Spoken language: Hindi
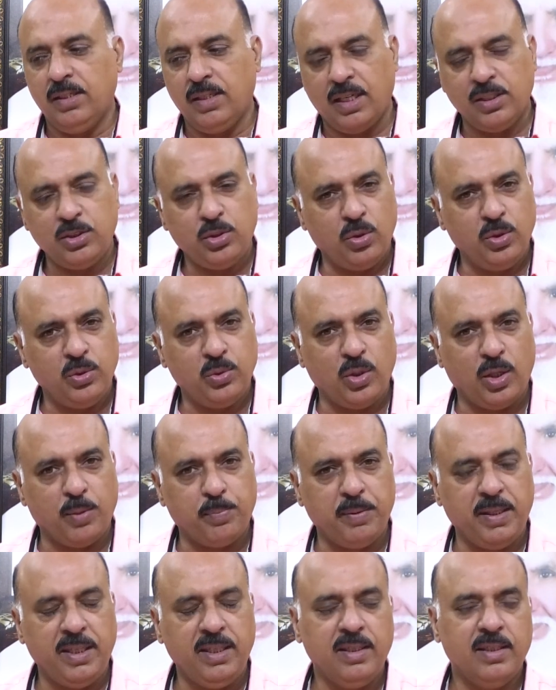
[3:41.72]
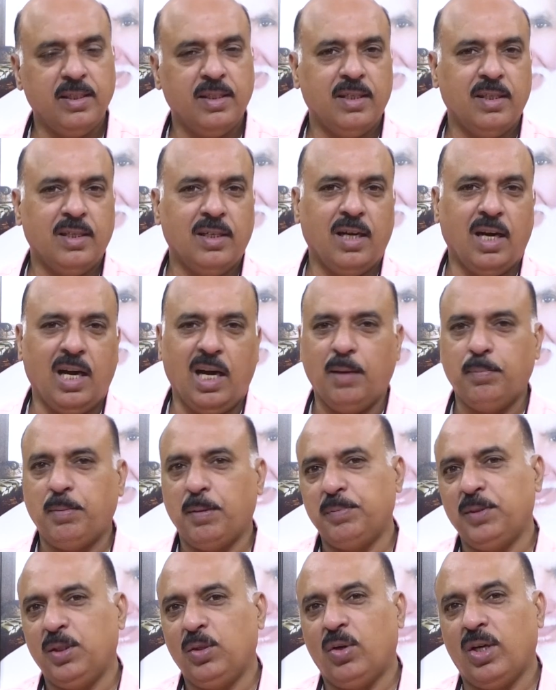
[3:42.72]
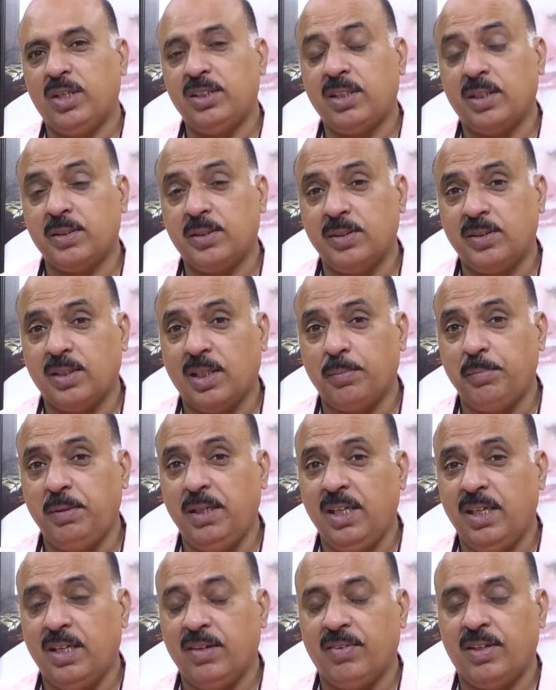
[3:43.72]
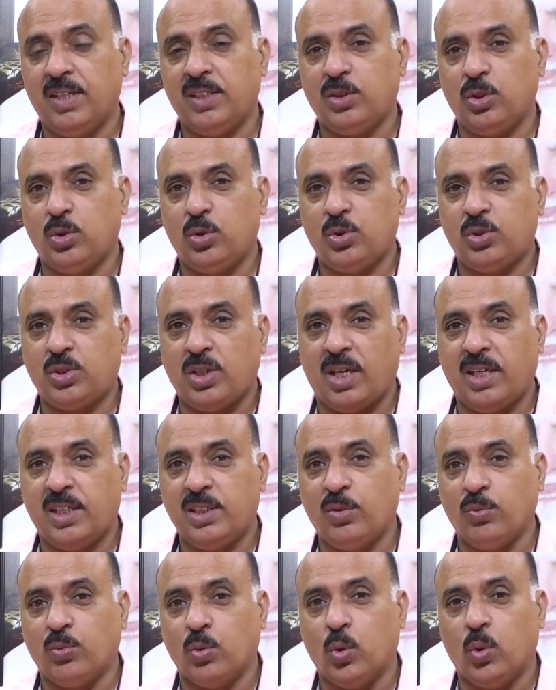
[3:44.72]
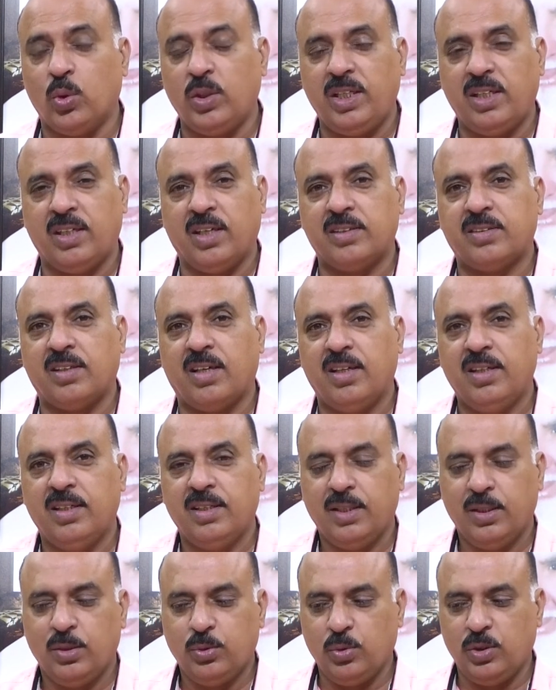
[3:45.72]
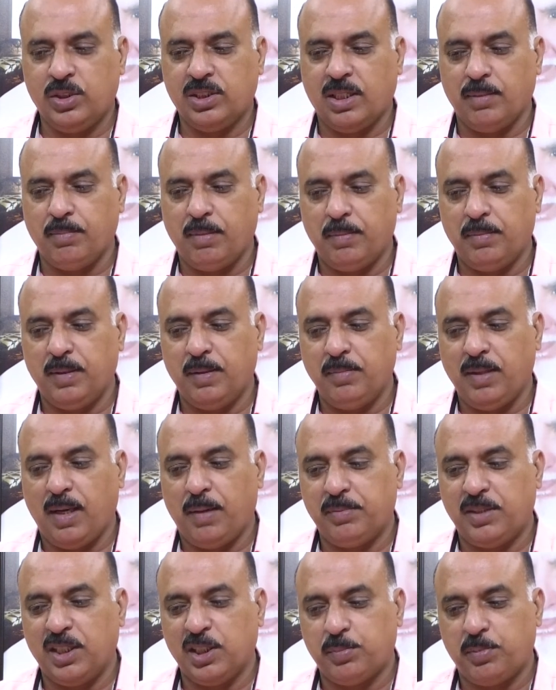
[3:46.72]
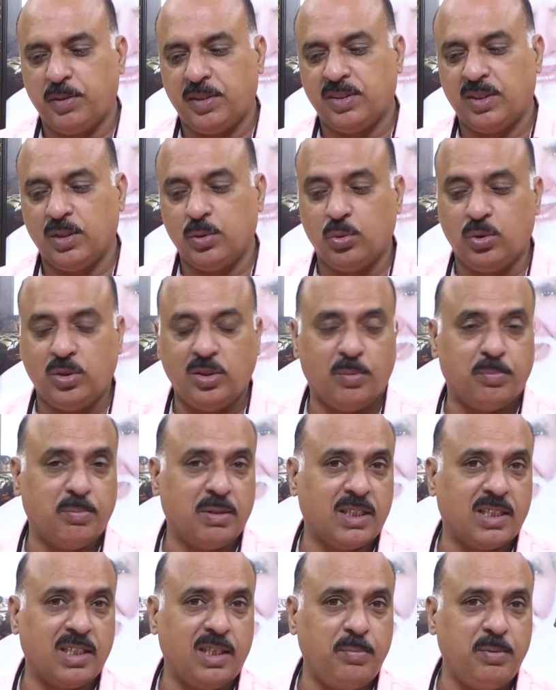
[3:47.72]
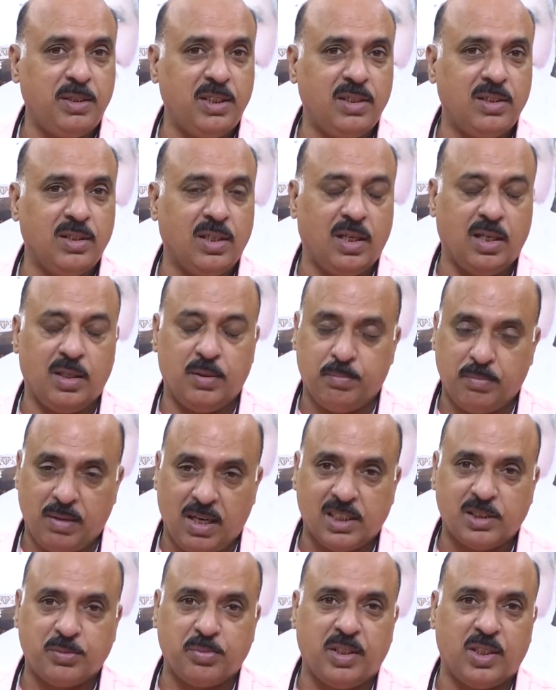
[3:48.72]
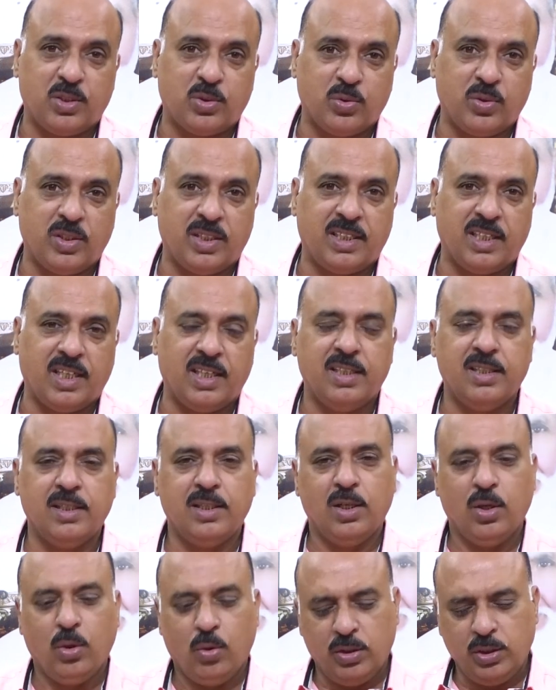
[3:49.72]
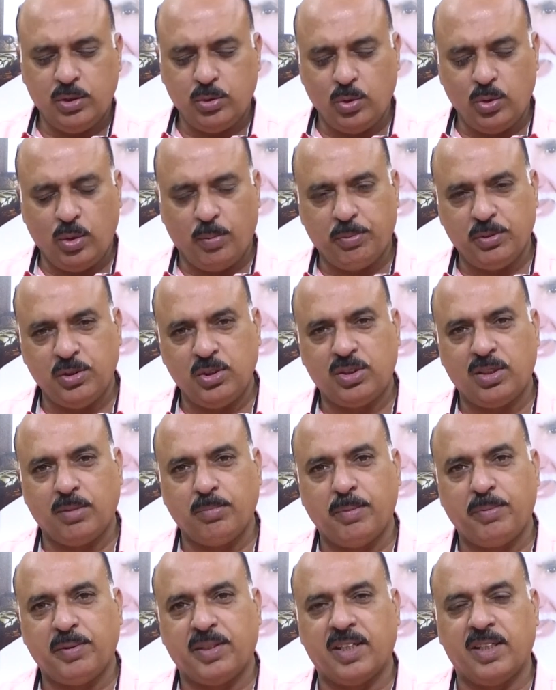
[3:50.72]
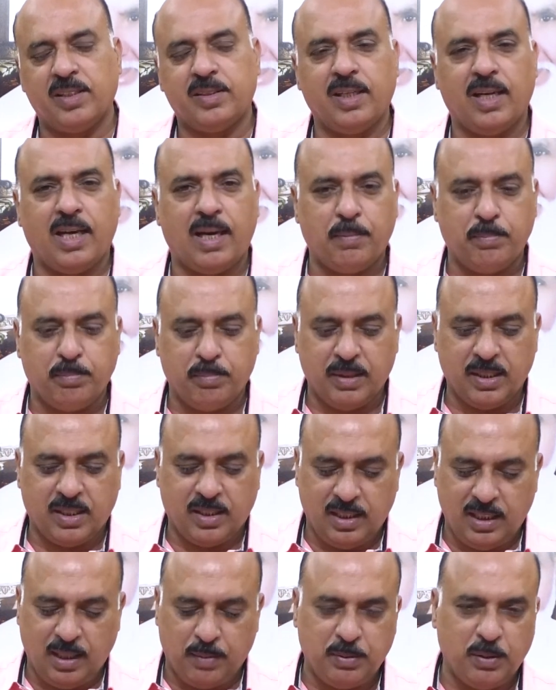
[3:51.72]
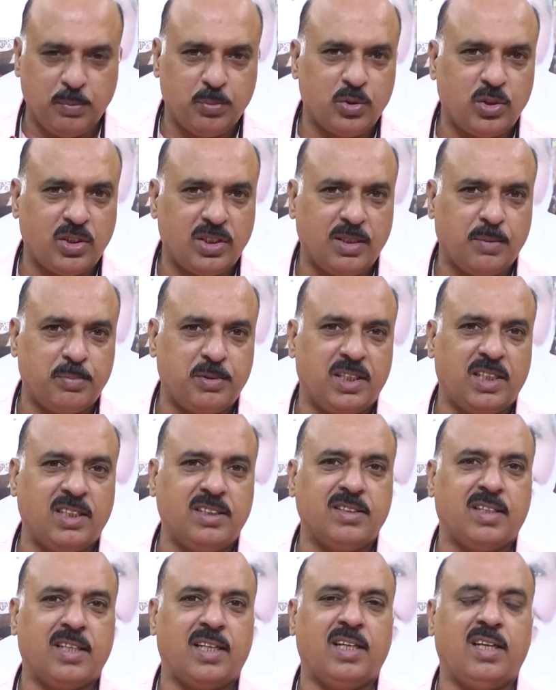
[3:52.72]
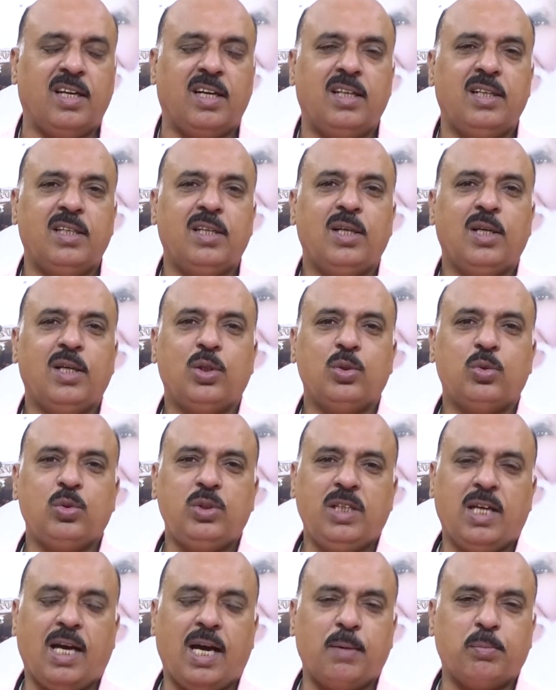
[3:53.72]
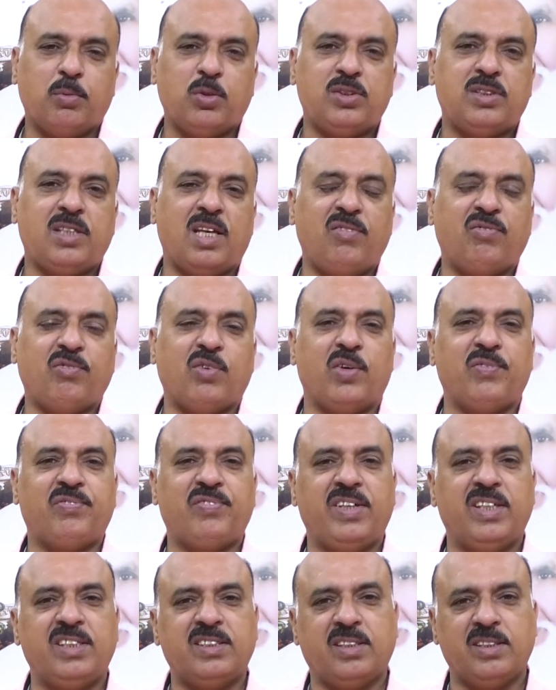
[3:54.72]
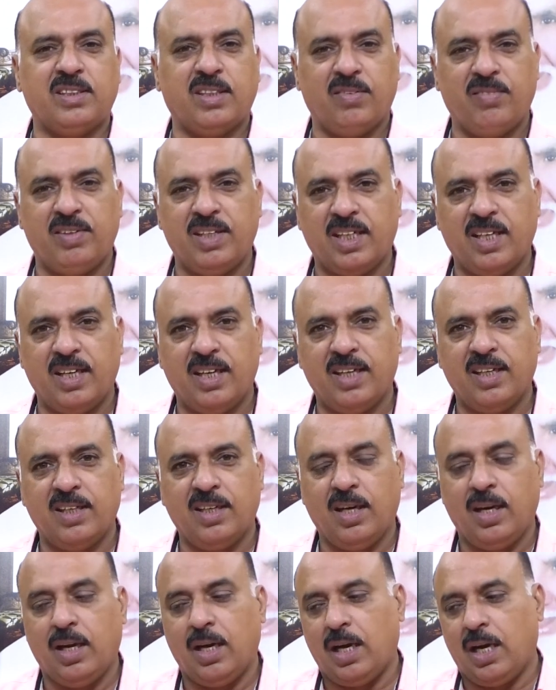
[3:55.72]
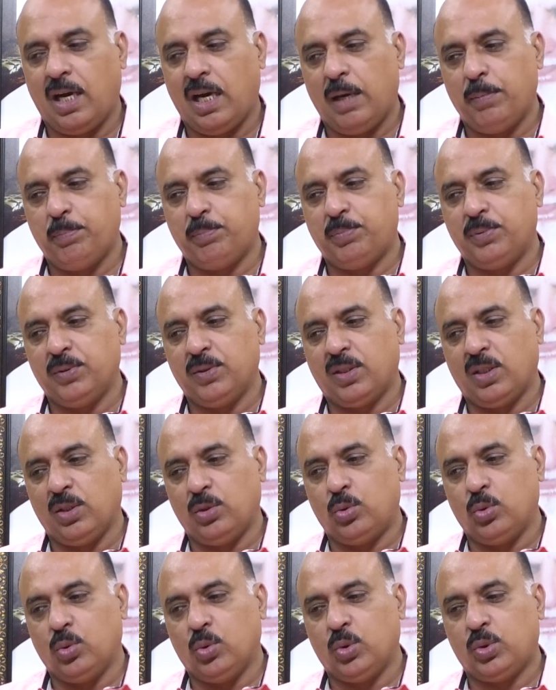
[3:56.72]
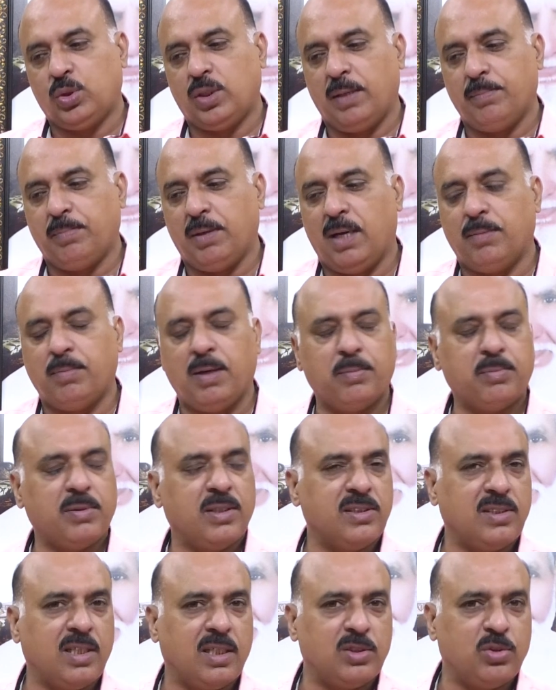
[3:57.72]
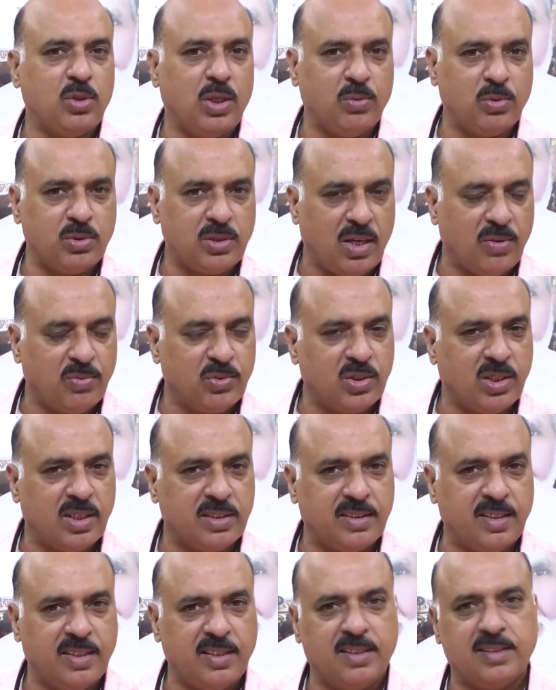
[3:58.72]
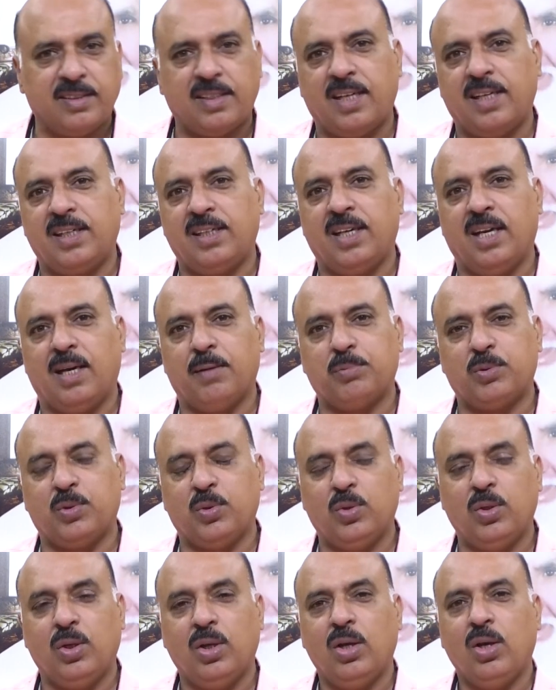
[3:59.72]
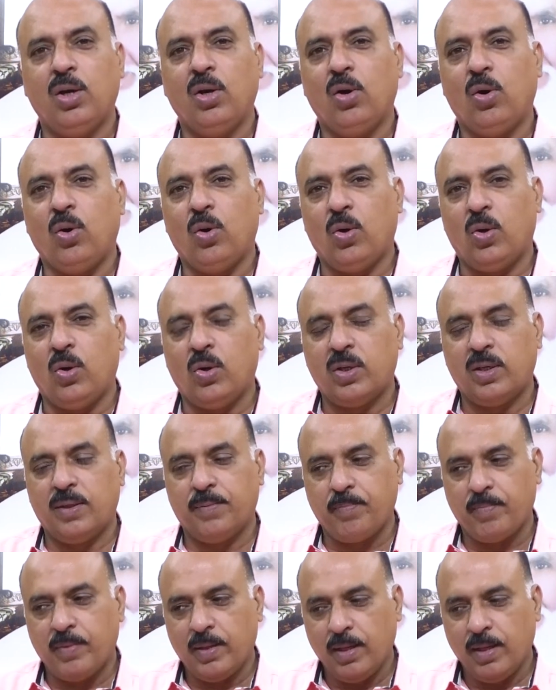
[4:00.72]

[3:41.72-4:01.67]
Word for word: लाशौरी तौर पे आप अपनी ख्वाहिशात की तकमील के हवाले से जो चाह रहे थे वो हो नहीं रहा था तो इसके मामले में आप डेस्परेट थे दूसरी तरफ मरकरी भी आ, मार्स भी रेटोग्रेट है और ये दोनों पोजिशन में भी खड़े थे अब मरकरी अपनी पोजिशन जब चेंज करेगा तो ये आपको सेल्फ कॉन्फिडेंस की तरफ लेके आएगा आपके दोस्त अहबाब आपके साथ जो है वो ताउन करते नज़र आएंगे आपको और